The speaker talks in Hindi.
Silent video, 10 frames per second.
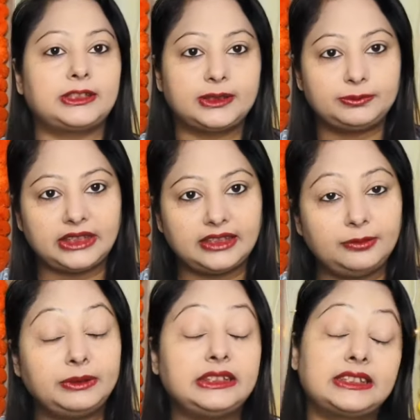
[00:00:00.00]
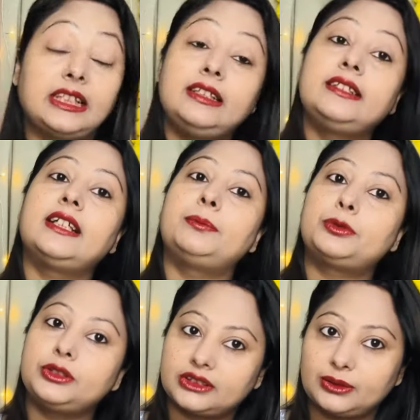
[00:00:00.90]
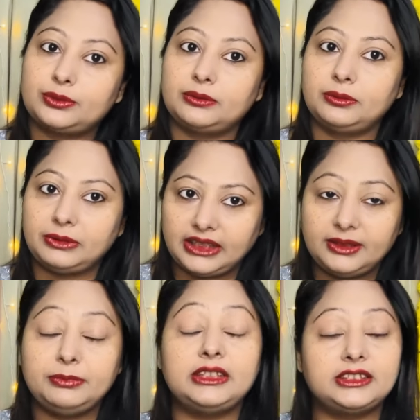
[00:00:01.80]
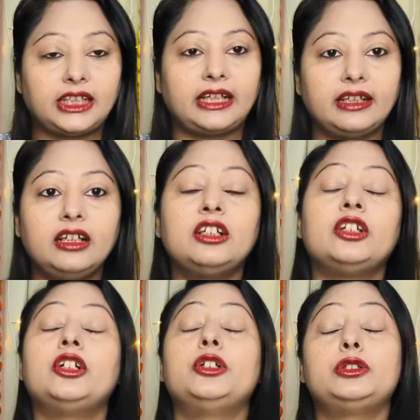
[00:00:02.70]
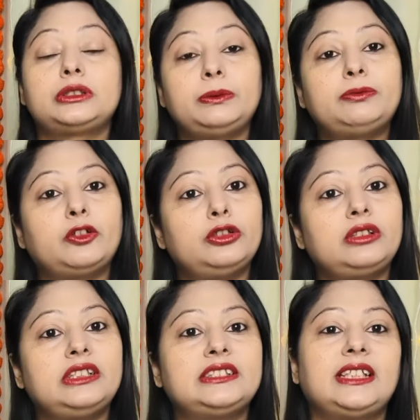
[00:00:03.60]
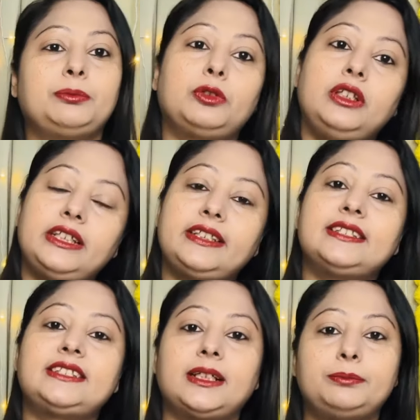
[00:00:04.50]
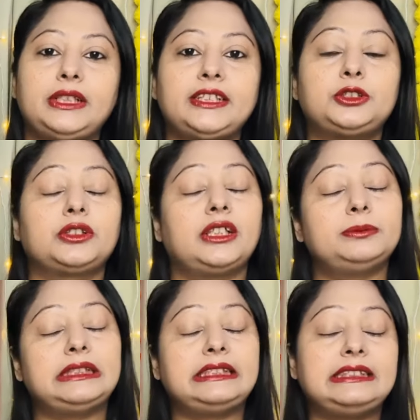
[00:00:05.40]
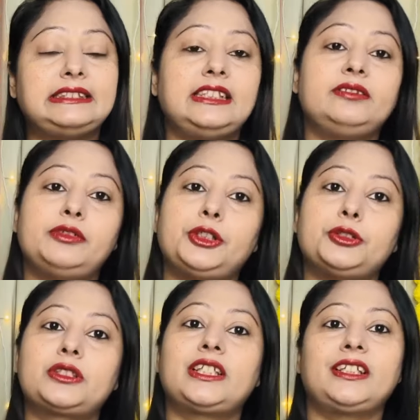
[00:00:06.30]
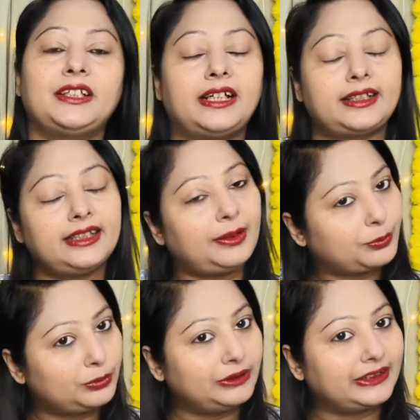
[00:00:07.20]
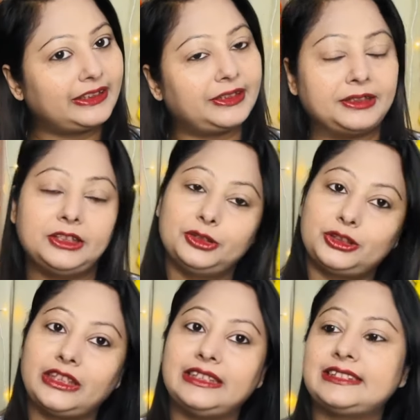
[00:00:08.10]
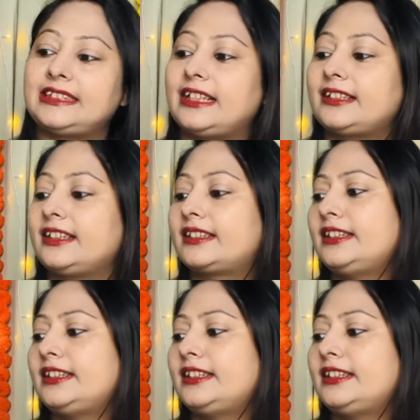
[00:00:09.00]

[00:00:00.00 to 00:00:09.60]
व्हाट्सअप चैनल पे जिसका लिंक आपको डिस्क्रिप्शन में ही मिल जाएगा उसमें फॉलो करने से आपको लेटेस्ट अपडेट जो है मेरे रीसेलिंग वीडियोस के रिगार्डिंग आपको मिलते रहेंगे तो चलिए स्टार्ट करते